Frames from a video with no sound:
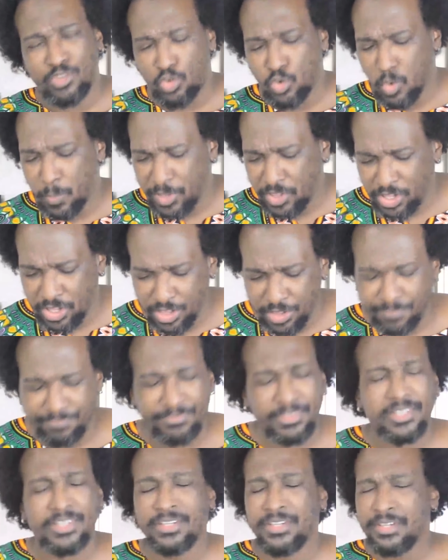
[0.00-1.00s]
Desculpa, gente.
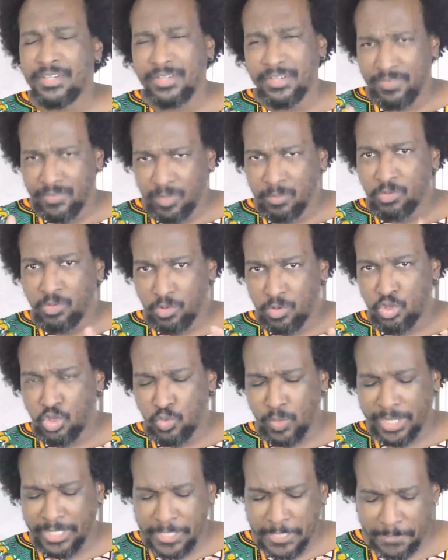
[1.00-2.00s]
Vamos
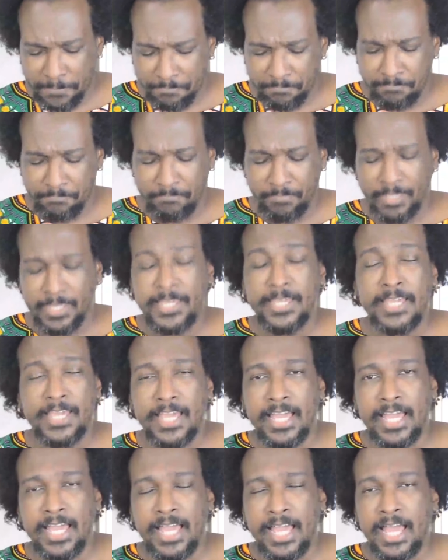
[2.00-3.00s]
continuar aqui?
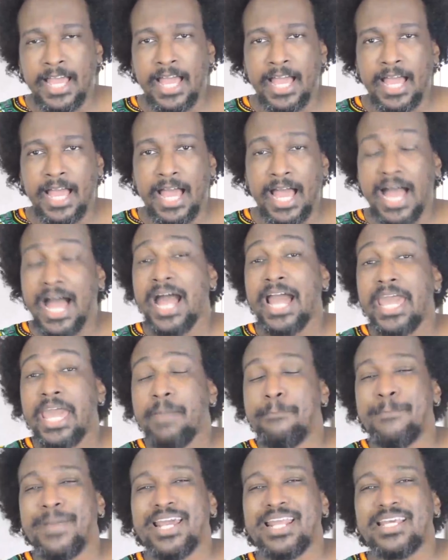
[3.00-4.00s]
A
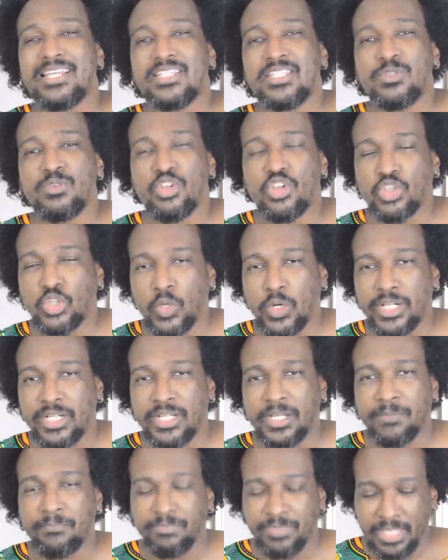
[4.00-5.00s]
reparação
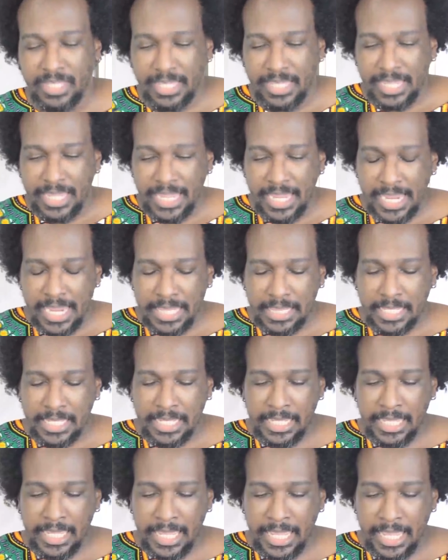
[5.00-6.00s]
histórica
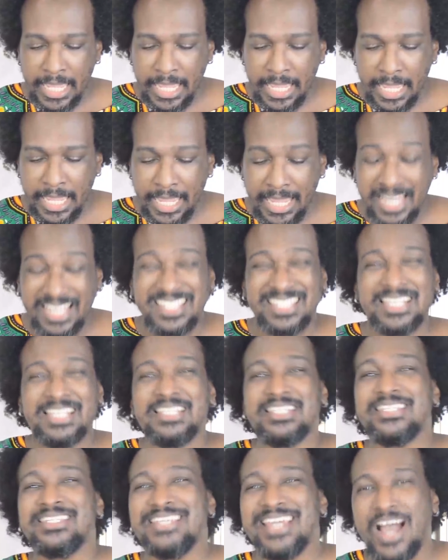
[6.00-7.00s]
ela é, é
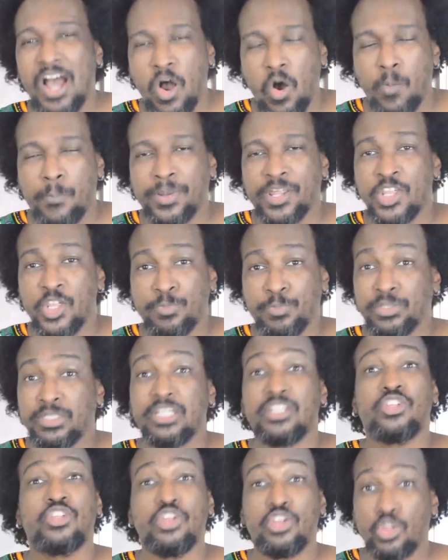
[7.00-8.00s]
essencial para a gente poder
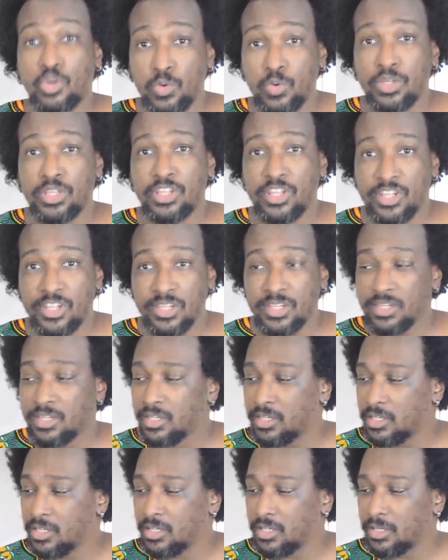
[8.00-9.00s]
Com discutir.
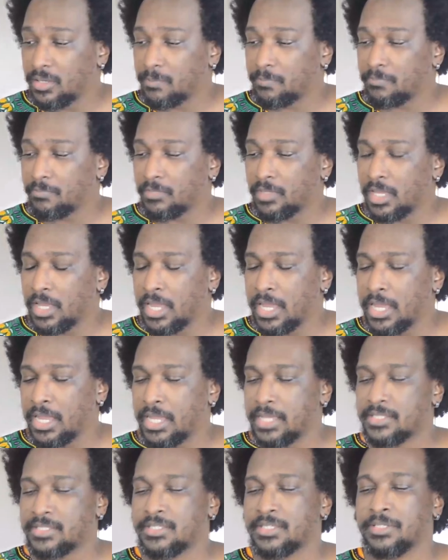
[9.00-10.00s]
licença, senhor.
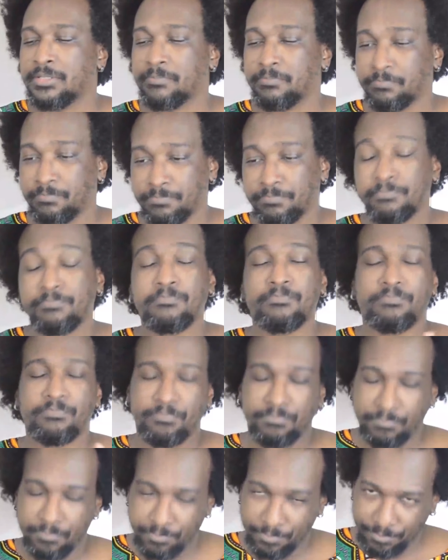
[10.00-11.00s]
Ah, sim. Seu
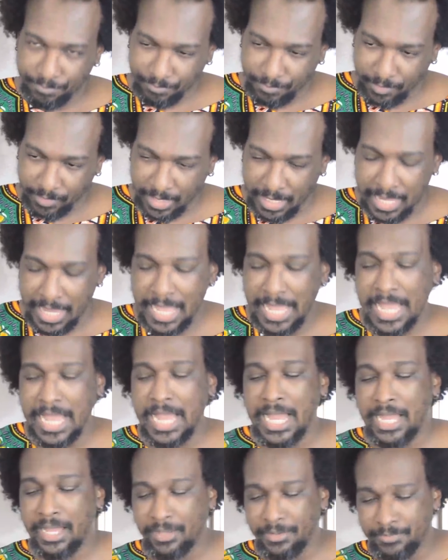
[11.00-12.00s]
café, ah.
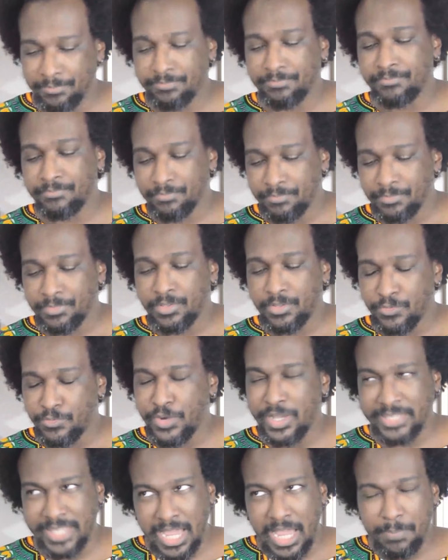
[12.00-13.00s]
do jeito que o senhor gosta.
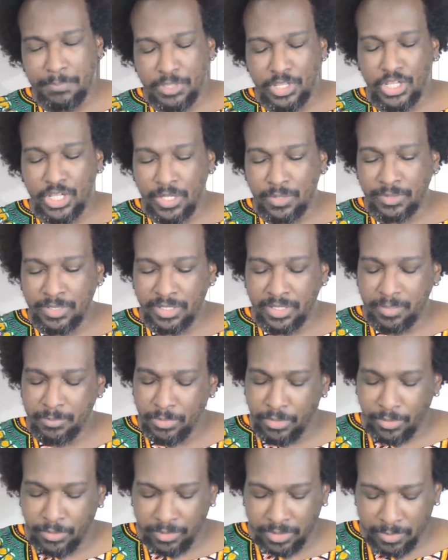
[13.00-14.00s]
Foi até rapidinho, né?
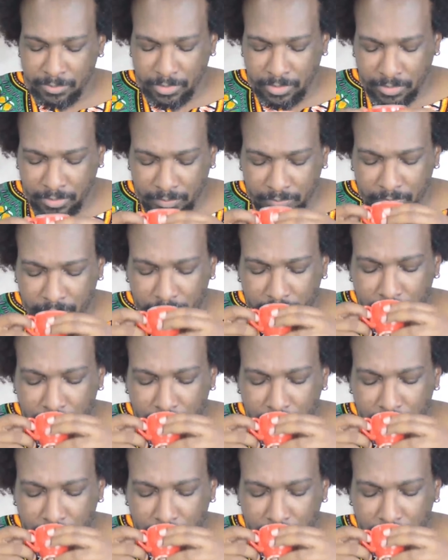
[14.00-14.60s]
Desculpe, que bom, senhor. Bom.